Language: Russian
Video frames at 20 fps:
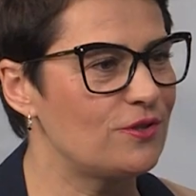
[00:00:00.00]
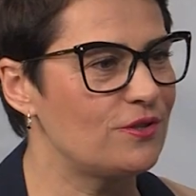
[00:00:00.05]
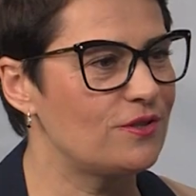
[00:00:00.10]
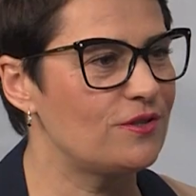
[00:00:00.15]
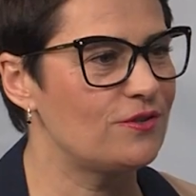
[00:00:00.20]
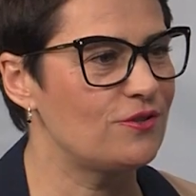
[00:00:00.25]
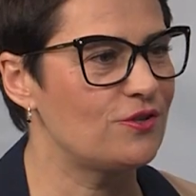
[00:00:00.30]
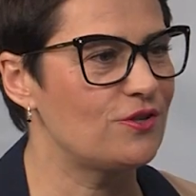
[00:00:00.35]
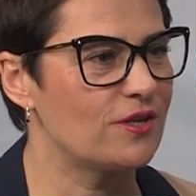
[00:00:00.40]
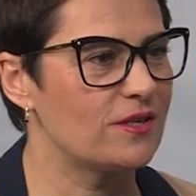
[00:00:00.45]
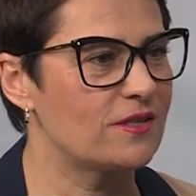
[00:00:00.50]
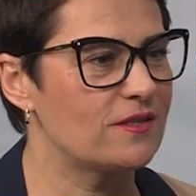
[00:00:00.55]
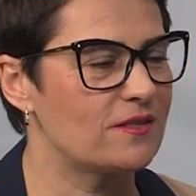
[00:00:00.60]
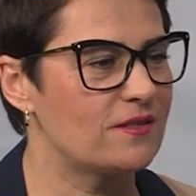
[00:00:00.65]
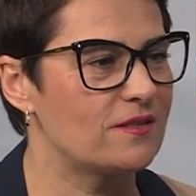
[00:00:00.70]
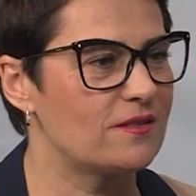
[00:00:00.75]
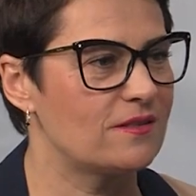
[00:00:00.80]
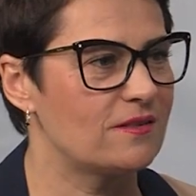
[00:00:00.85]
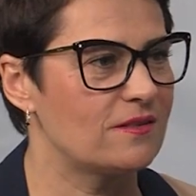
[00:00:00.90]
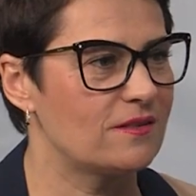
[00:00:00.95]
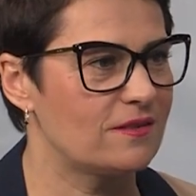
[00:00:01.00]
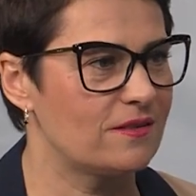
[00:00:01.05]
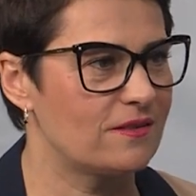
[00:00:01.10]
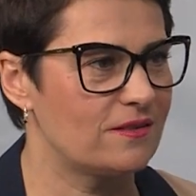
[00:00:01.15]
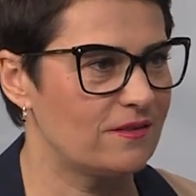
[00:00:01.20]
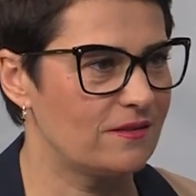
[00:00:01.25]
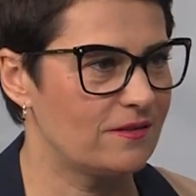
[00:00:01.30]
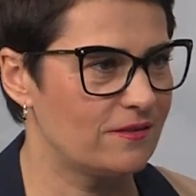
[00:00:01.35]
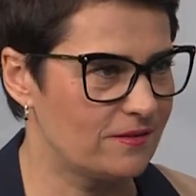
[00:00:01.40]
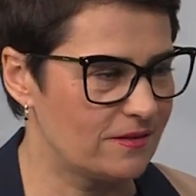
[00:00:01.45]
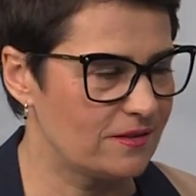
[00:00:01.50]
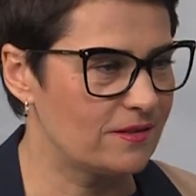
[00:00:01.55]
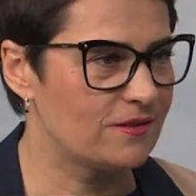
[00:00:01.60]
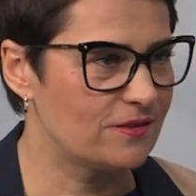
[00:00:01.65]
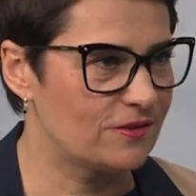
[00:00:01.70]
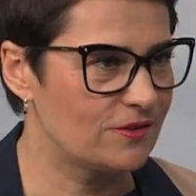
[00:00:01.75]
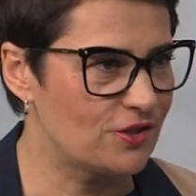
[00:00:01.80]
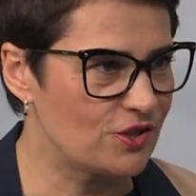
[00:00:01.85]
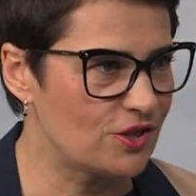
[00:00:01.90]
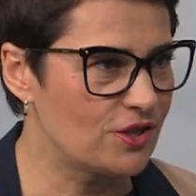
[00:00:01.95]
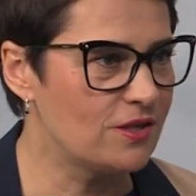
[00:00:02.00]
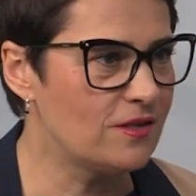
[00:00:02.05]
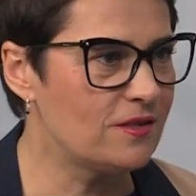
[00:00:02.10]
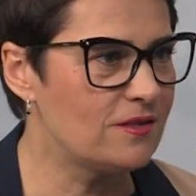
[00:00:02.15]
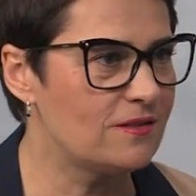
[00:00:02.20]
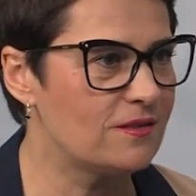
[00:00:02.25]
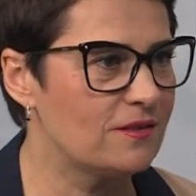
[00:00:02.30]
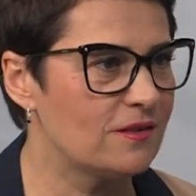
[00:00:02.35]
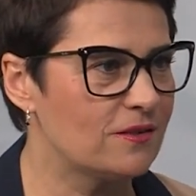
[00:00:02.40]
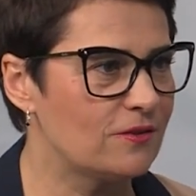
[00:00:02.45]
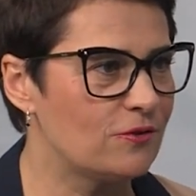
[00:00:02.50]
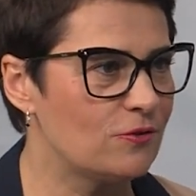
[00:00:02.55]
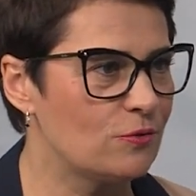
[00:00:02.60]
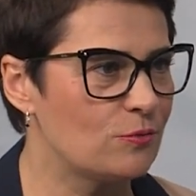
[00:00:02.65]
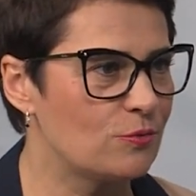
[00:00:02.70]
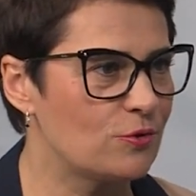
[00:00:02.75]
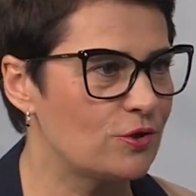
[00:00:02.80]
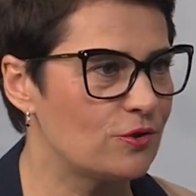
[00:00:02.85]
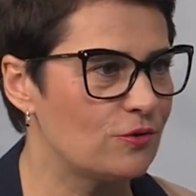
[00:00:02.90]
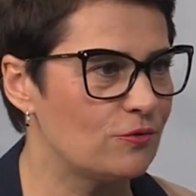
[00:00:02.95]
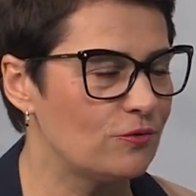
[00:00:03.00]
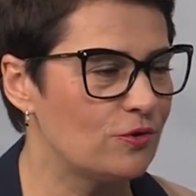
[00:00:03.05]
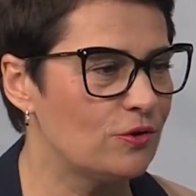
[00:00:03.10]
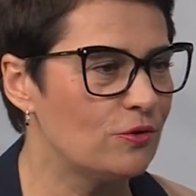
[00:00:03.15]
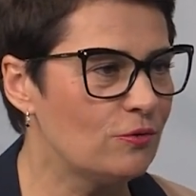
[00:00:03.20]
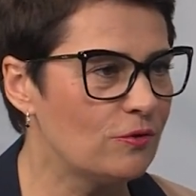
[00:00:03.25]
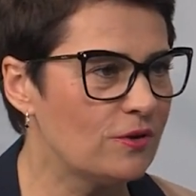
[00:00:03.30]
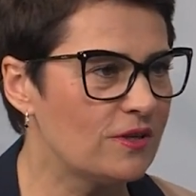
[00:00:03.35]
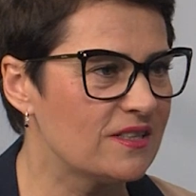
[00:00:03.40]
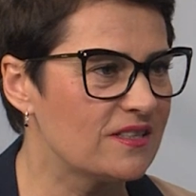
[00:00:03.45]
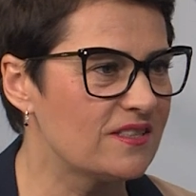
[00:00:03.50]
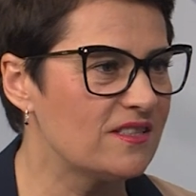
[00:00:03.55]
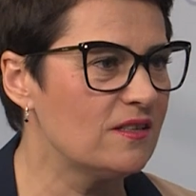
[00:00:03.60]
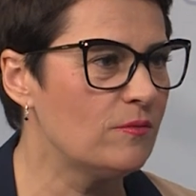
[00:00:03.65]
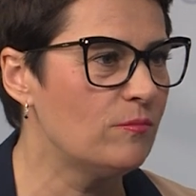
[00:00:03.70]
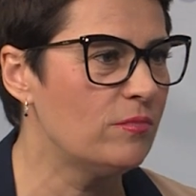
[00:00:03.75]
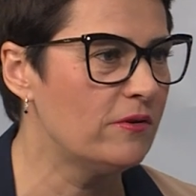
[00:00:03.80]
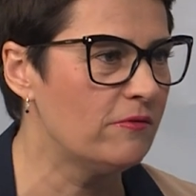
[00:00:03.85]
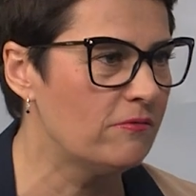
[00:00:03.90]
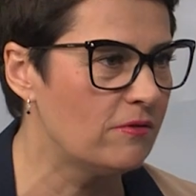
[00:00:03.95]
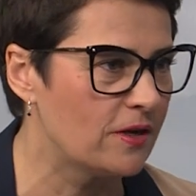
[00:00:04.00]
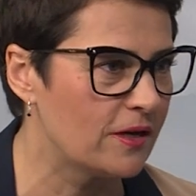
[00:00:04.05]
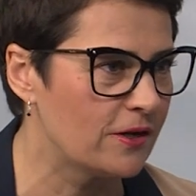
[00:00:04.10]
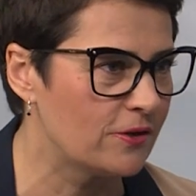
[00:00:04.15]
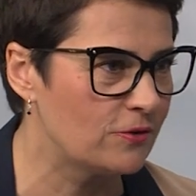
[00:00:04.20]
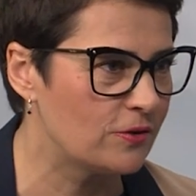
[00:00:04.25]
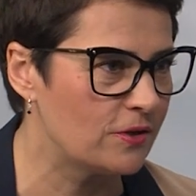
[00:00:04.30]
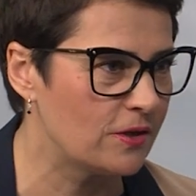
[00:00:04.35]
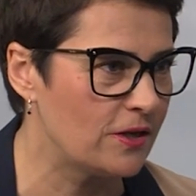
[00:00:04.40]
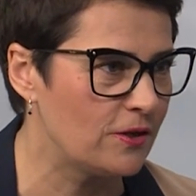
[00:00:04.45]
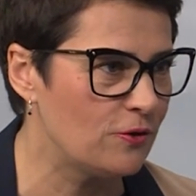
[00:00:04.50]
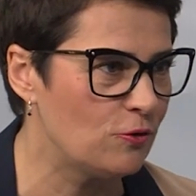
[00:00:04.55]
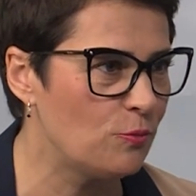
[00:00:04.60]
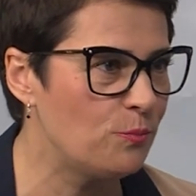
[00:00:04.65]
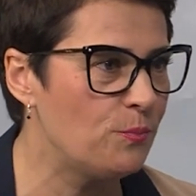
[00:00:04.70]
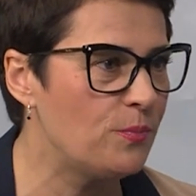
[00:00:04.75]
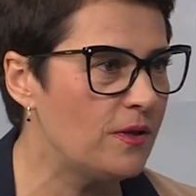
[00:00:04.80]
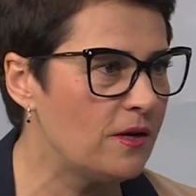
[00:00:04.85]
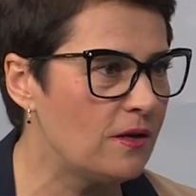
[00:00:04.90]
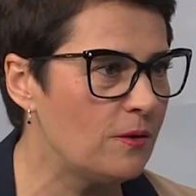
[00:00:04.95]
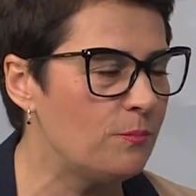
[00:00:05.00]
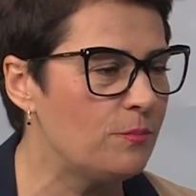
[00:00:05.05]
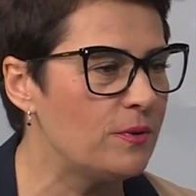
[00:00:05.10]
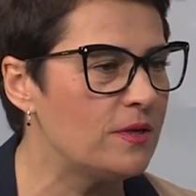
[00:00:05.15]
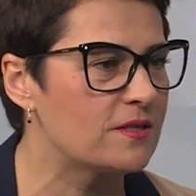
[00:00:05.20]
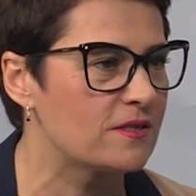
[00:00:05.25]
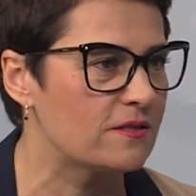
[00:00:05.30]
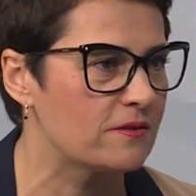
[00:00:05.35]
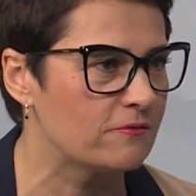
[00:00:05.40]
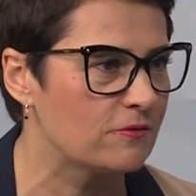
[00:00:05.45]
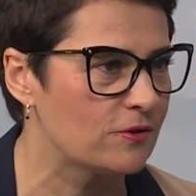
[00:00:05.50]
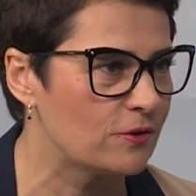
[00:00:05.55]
же сейчас э, жизнь о том, что не только забывают, а Марина а ее Сергеевна, ну вы же